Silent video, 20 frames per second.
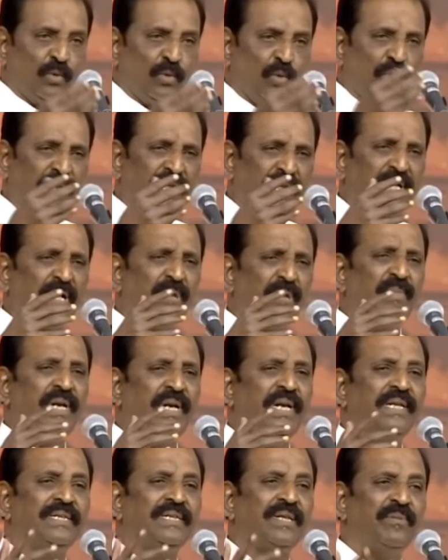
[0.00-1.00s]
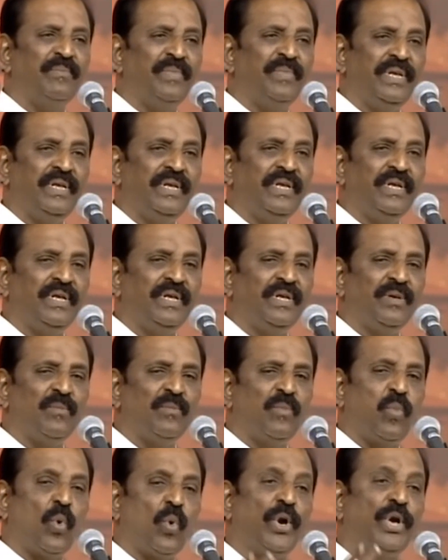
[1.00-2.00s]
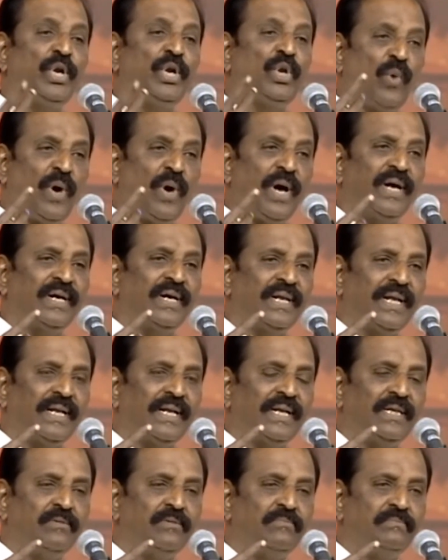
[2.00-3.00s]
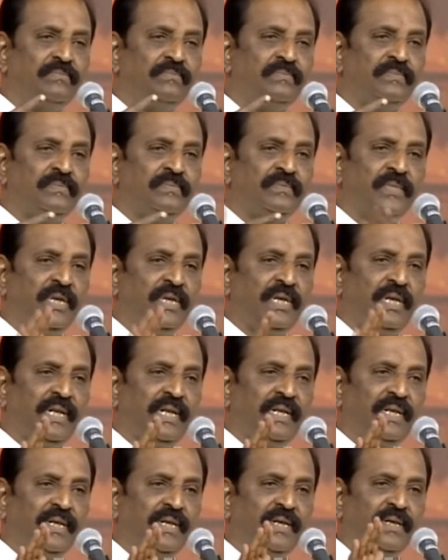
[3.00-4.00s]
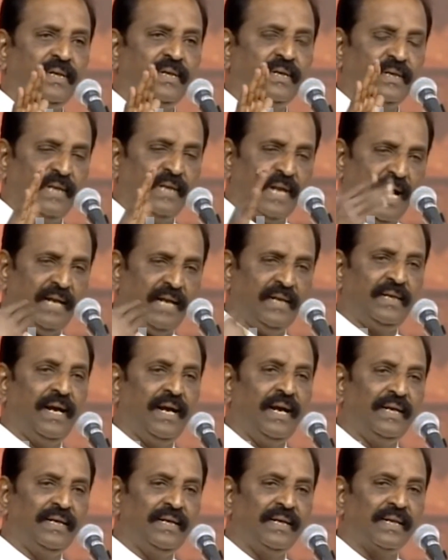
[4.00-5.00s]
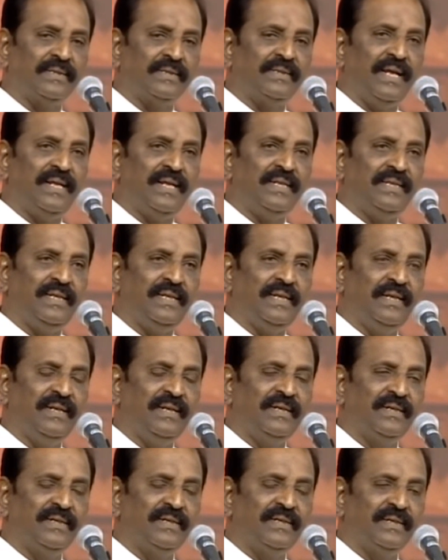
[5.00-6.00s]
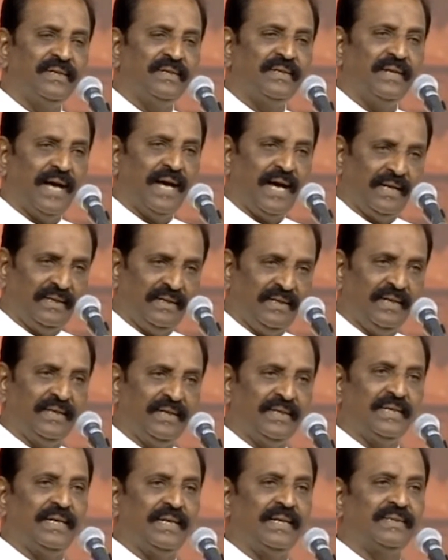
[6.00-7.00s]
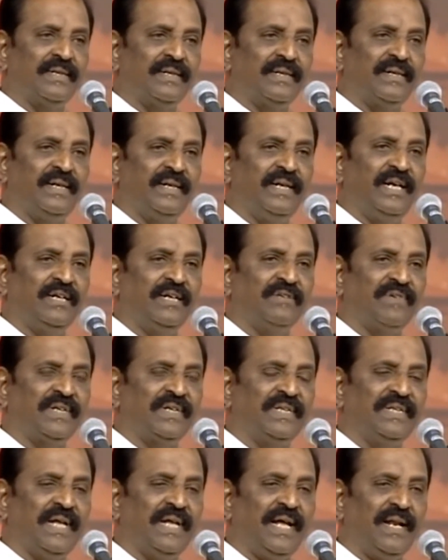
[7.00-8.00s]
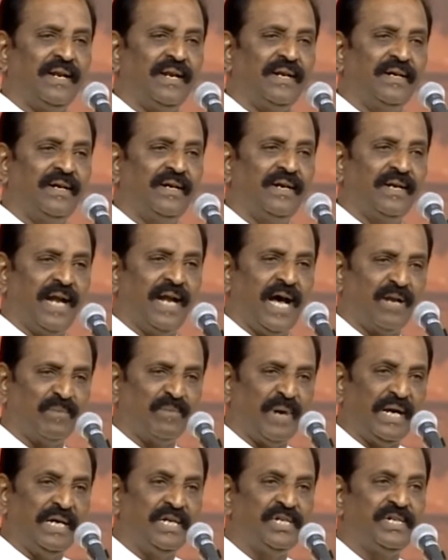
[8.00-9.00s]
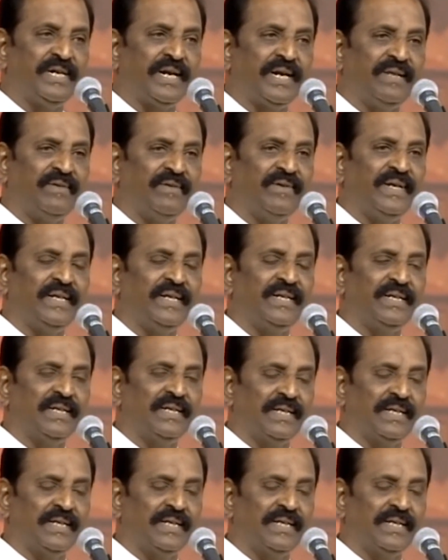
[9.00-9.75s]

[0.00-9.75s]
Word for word: உடல்நலமில்லை தம்பி போயிட்டு வாங்குறாரு இல்லை நான் கேட்கிற தேதியில் நான் கேட்கிற இடத்திற்கு நீங்கள் வந்தால் நான் மகிழ்ச்சி அடைவேன்